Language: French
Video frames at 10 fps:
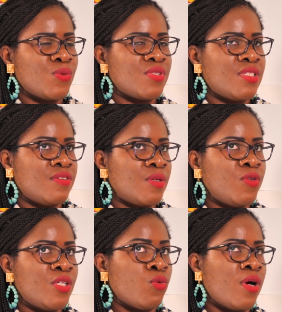Donc, c'est
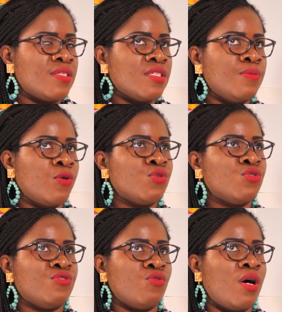vraiment les trois éléments
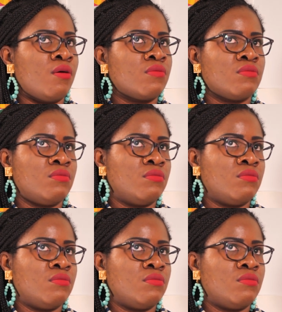que je vois.